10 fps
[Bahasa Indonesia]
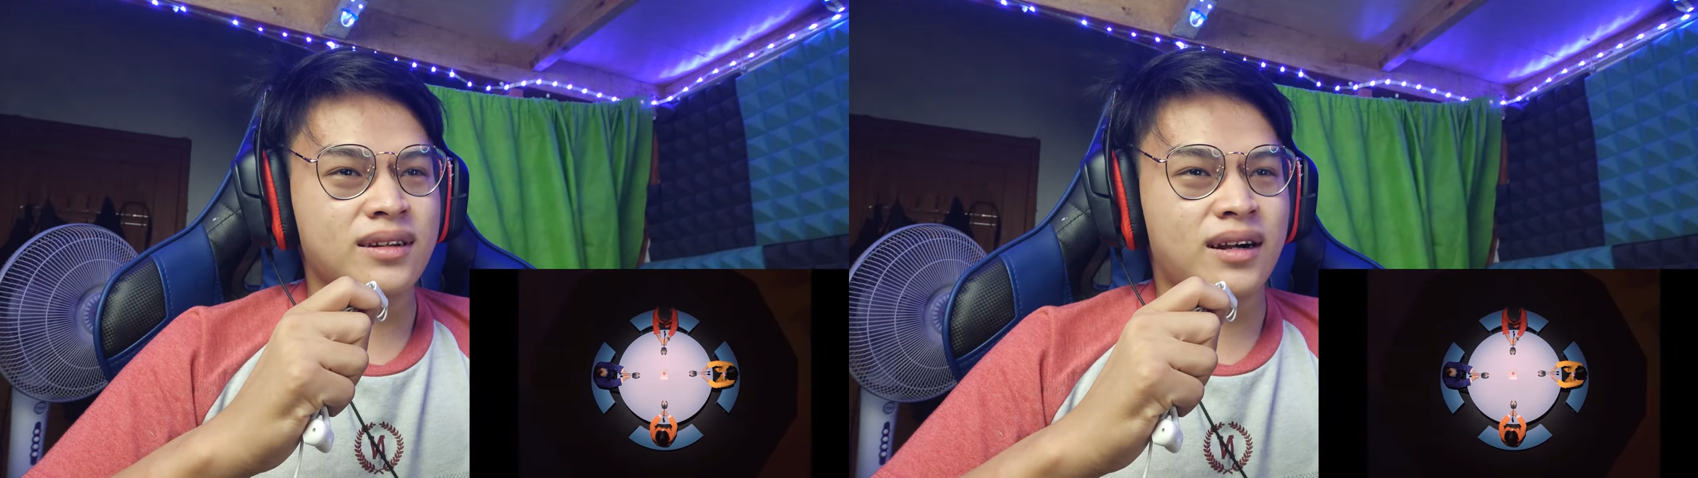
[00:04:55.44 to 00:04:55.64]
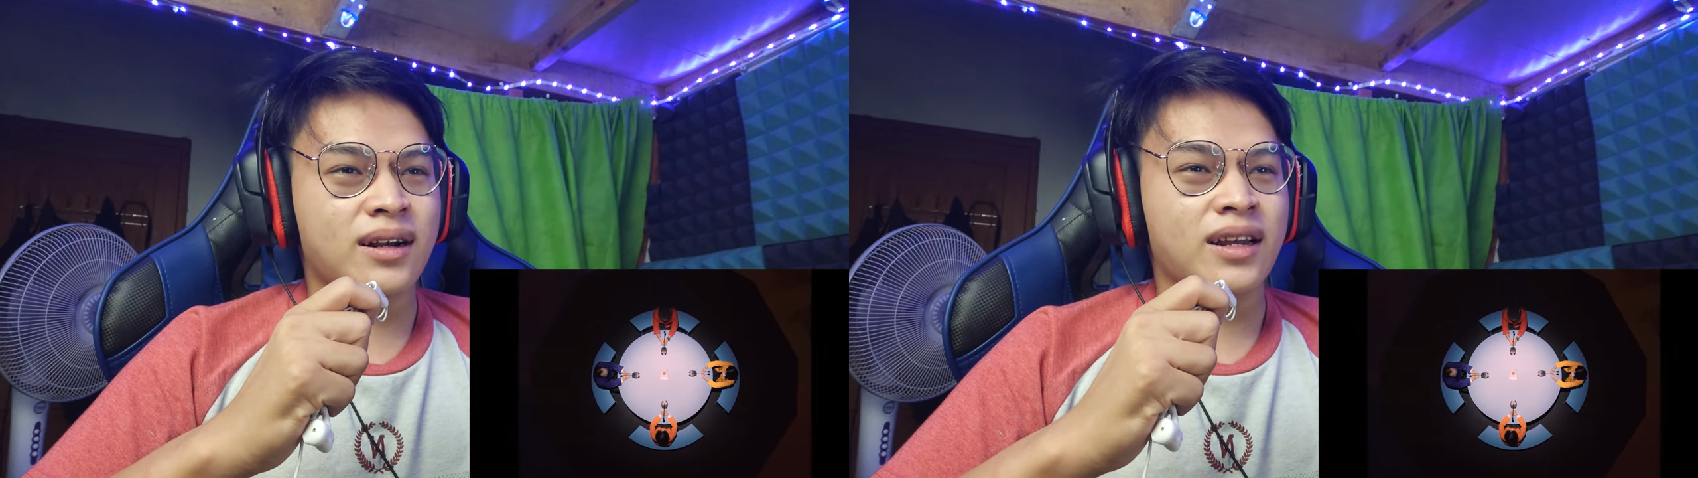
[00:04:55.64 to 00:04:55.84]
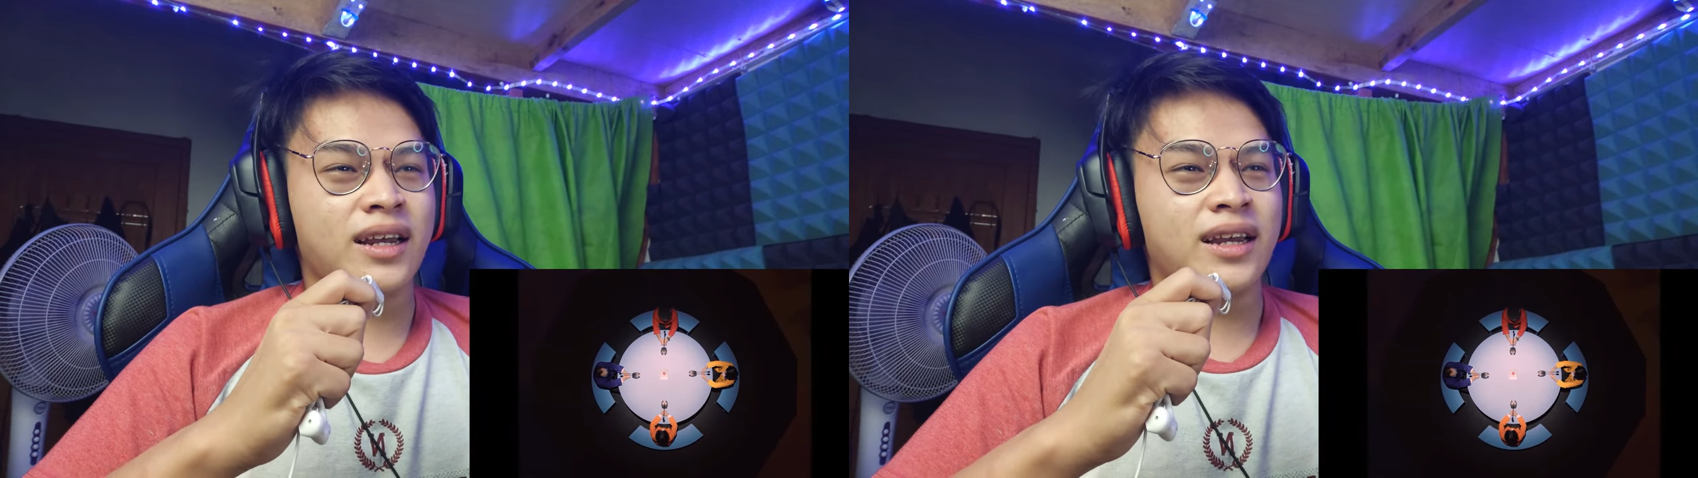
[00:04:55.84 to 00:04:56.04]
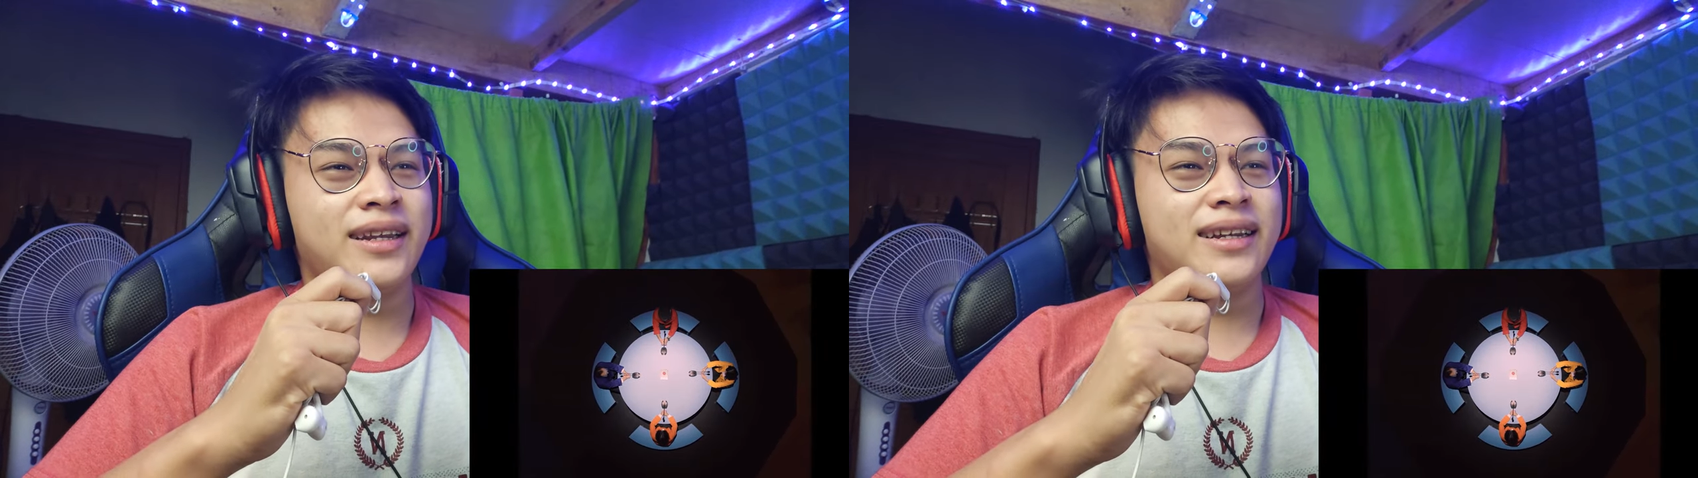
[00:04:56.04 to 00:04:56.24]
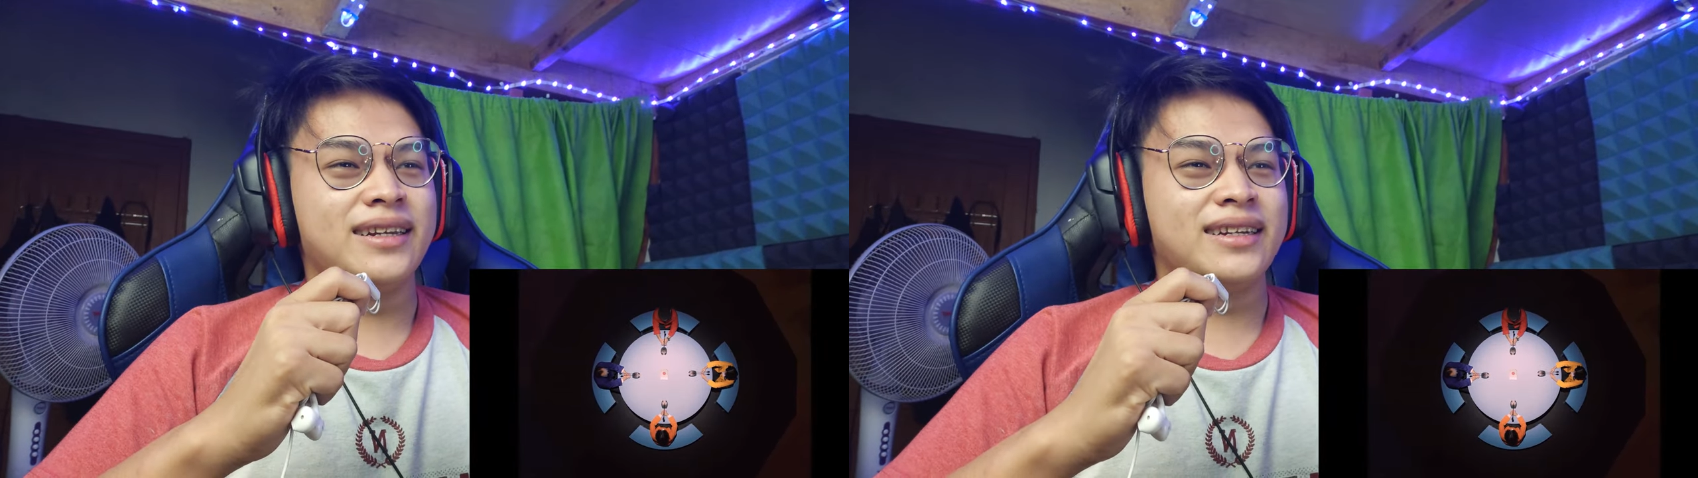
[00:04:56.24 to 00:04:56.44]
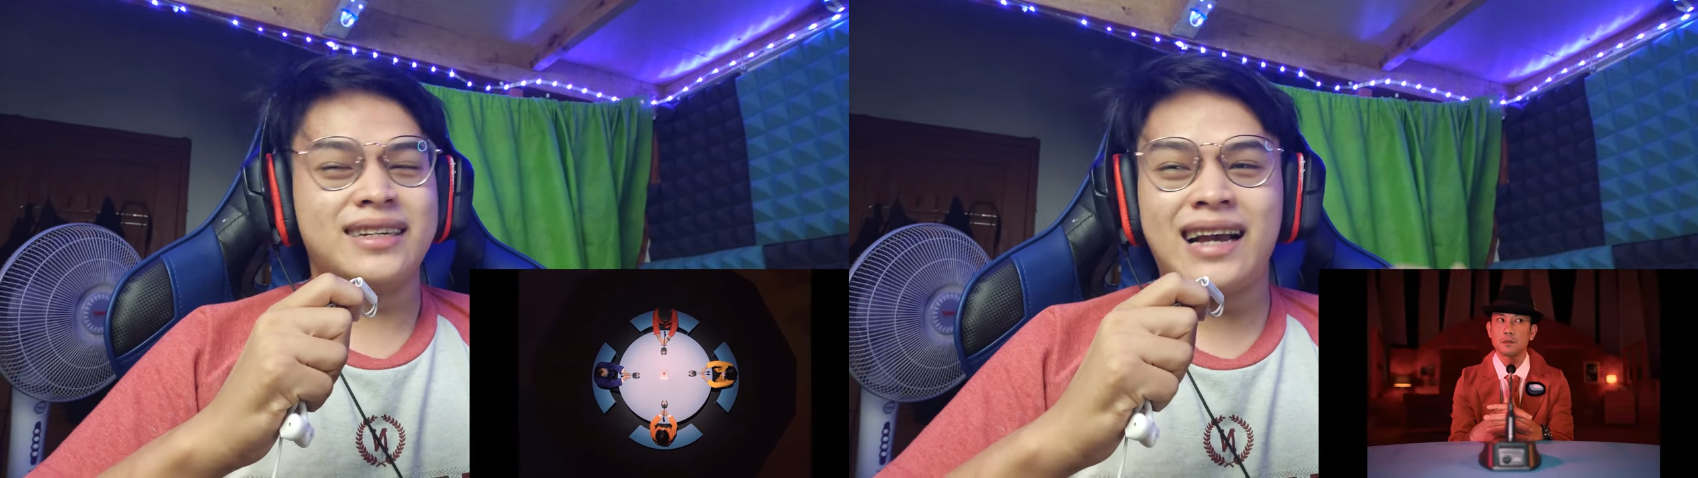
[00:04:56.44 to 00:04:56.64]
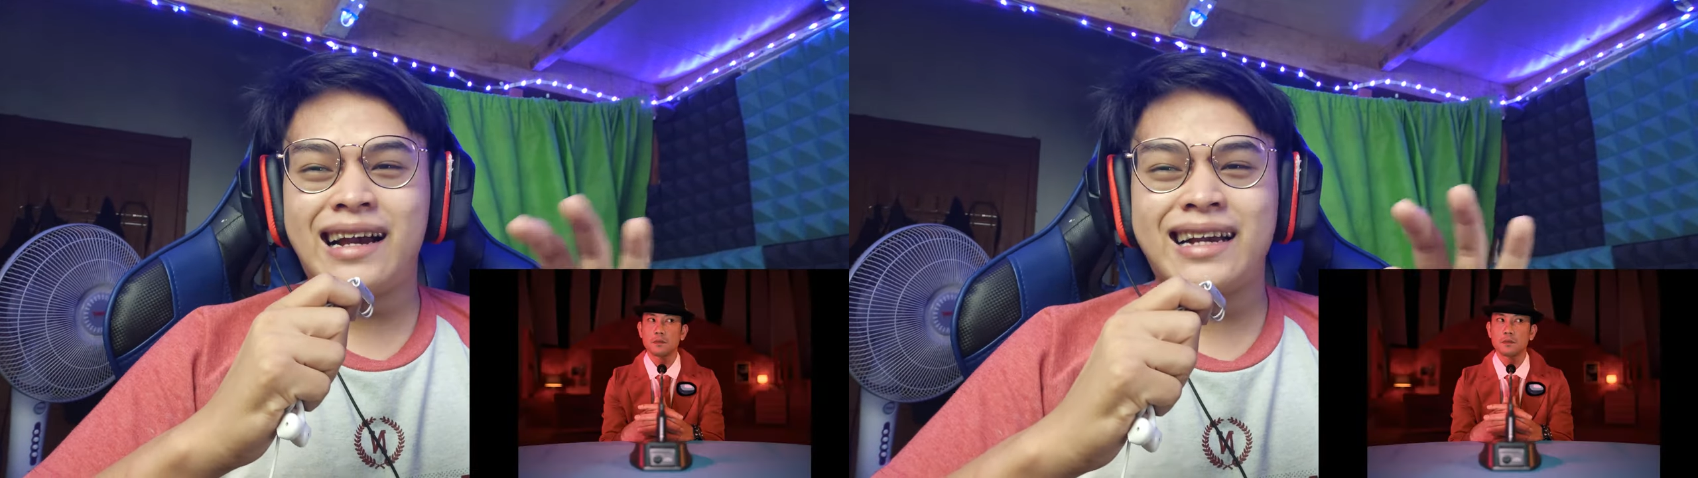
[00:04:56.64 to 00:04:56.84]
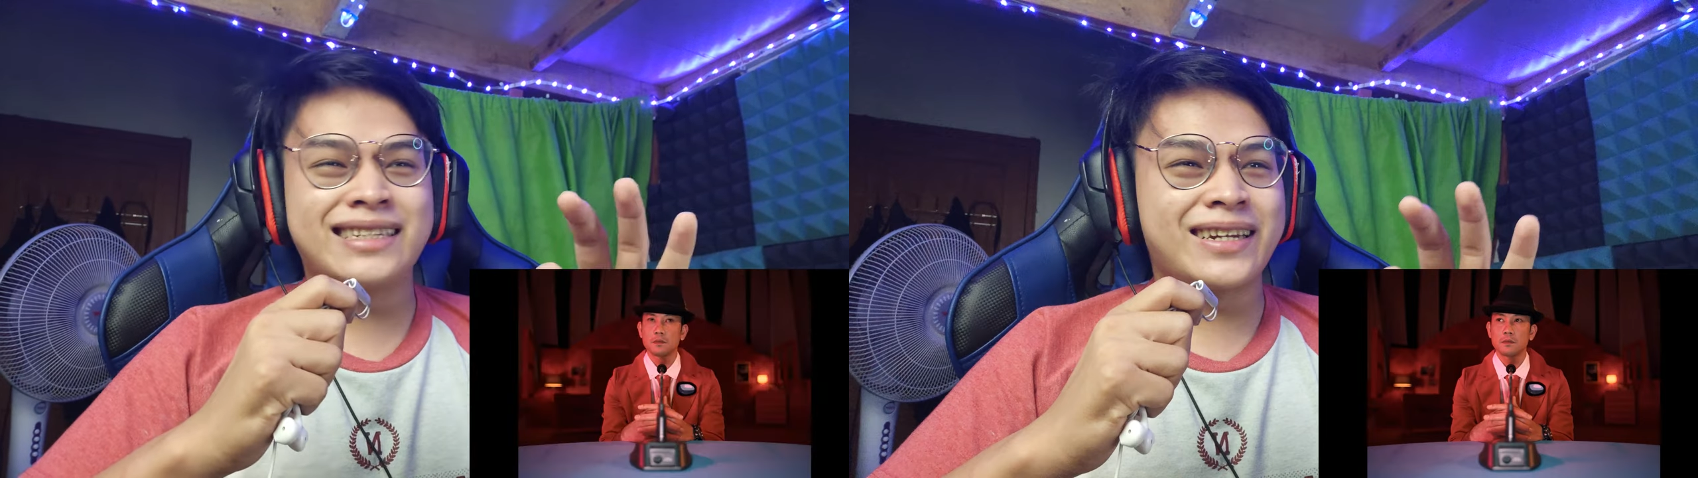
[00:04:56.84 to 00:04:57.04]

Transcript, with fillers: oke okay. agak